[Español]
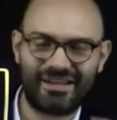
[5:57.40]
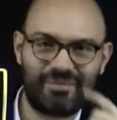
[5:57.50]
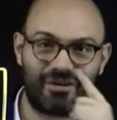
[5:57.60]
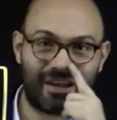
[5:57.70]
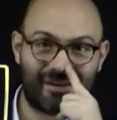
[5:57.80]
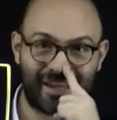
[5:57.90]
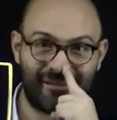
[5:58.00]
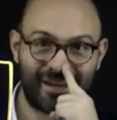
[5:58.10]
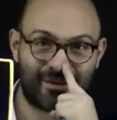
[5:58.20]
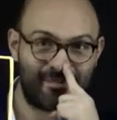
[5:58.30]
pero la
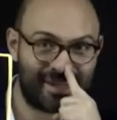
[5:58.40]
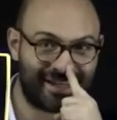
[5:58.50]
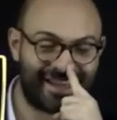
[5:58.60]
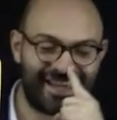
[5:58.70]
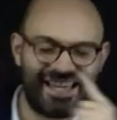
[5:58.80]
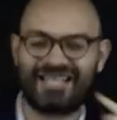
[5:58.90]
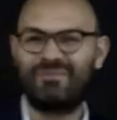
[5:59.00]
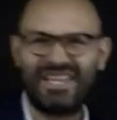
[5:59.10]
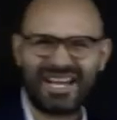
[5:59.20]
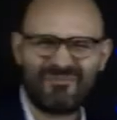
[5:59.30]
variable combinada
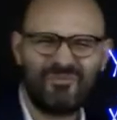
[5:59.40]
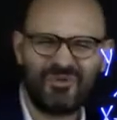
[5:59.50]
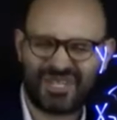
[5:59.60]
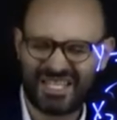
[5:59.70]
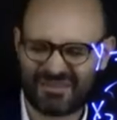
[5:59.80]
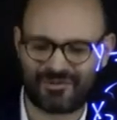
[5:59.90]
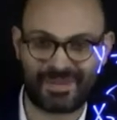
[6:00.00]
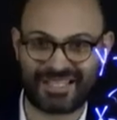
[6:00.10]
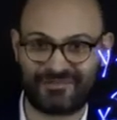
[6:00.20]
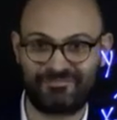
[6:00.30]
explica muchísimo
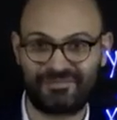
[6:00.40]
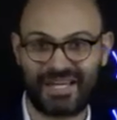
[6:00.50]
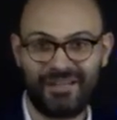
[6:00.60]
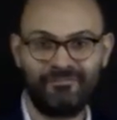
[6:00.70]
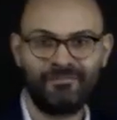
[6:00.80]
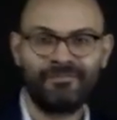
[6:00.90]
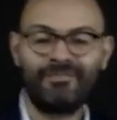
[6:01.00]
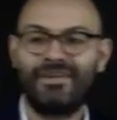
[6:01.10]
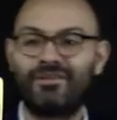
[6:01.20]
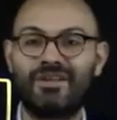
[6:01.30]
más, ¿vale?
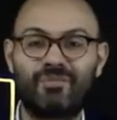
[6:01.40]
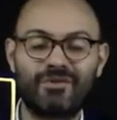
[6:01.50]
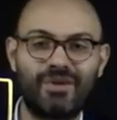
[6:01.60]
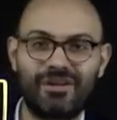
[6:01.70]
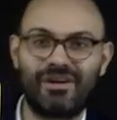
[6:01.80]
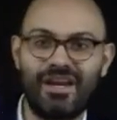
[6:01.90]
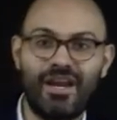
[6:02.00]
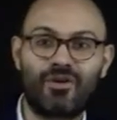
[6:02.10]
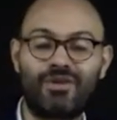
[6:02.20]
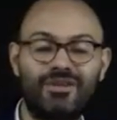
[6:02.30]
Entonces, pues bueno,
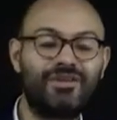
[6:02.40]
con esto